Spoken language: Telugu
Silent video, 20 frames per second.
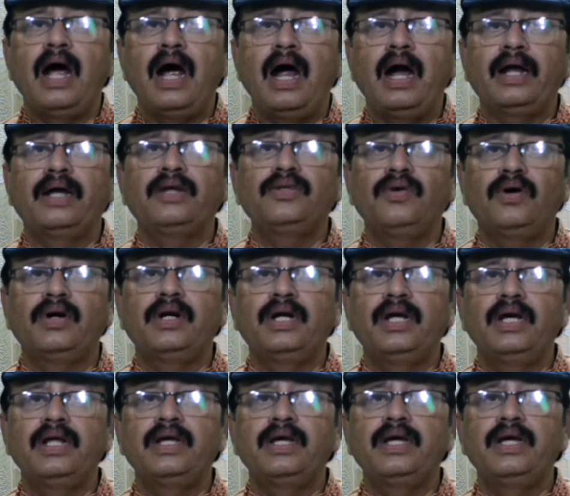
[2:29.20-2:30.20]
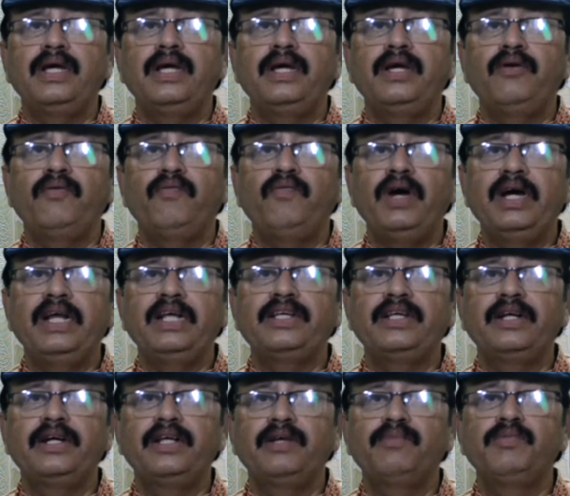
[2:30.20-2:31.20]
అణగదొక్కడానికి
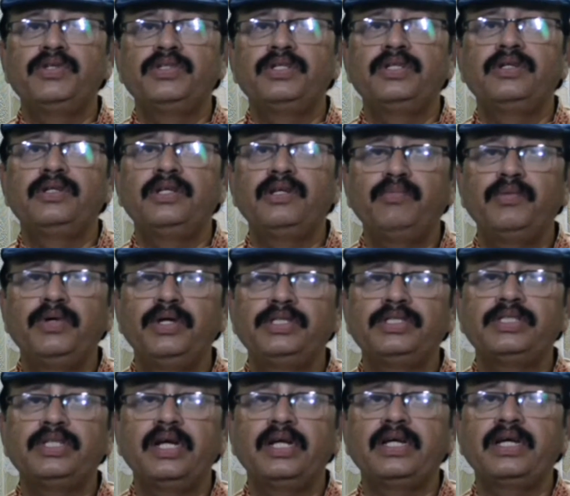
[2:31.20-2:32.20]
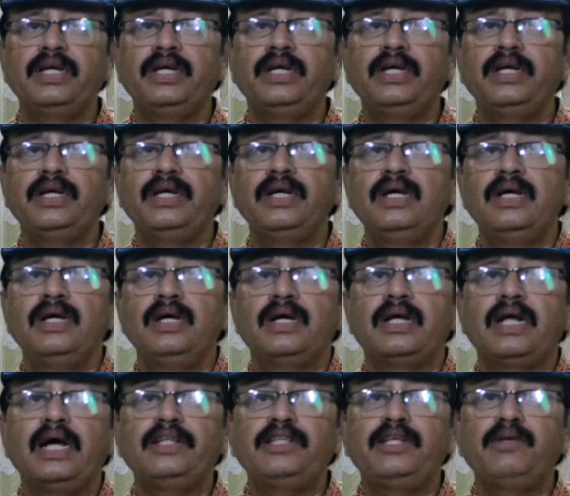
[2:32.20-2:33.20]
వైరస్ని నిర్మించ నిర్మూలించడానికి
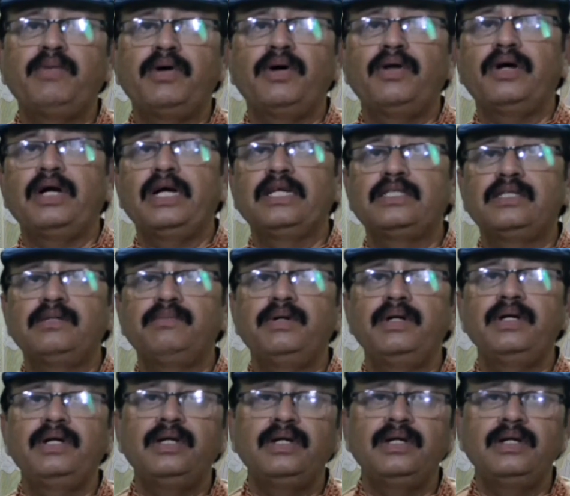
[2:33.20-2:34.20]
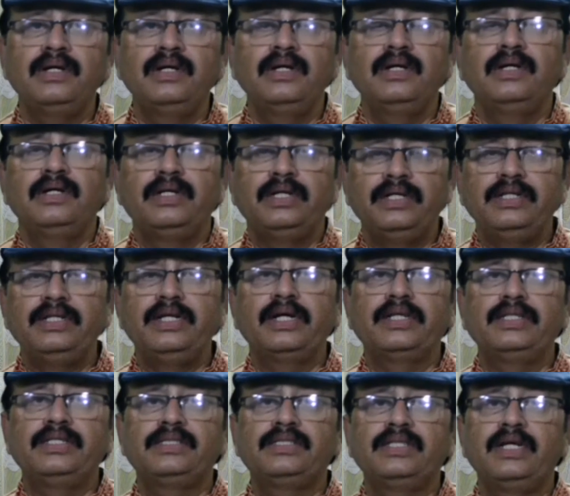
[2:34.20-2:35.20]
రాత్రి పగలు కష్టపడి
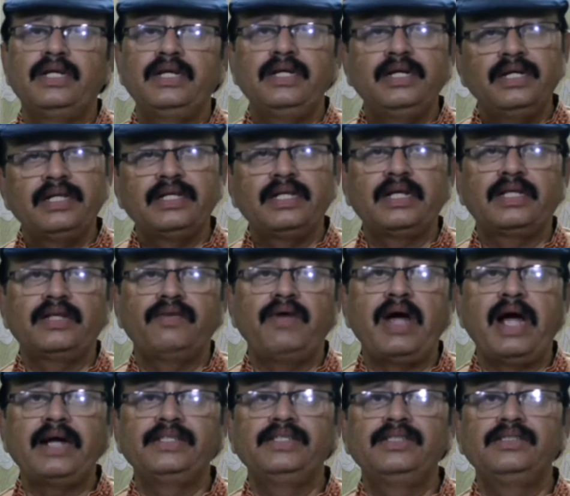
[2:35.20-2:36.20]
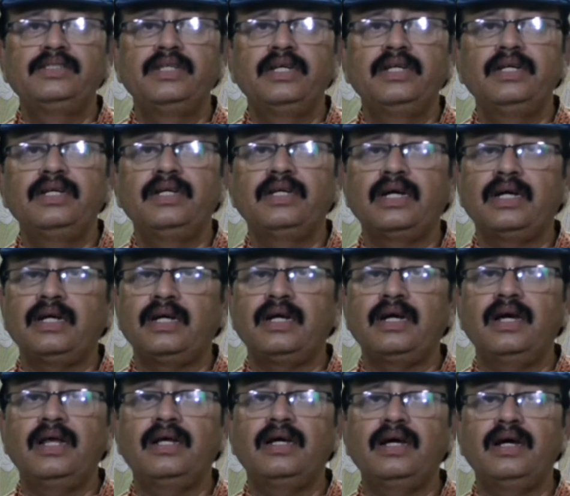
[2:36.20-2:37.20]
ఇంజెక్షన్స్ అని తర్వాత వ్యాక్సిన్స్ అని
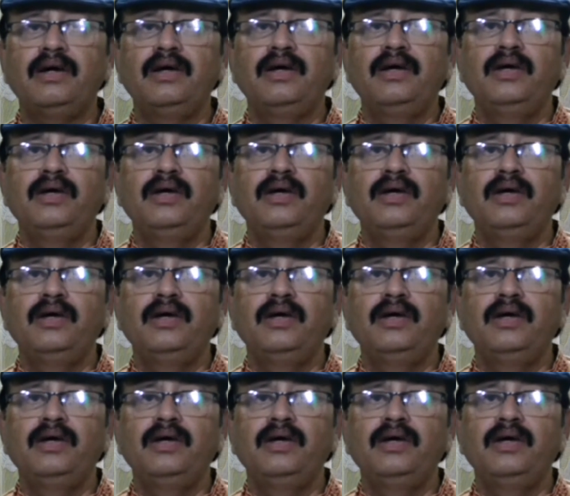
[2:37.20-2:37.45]
రకరకాలుగా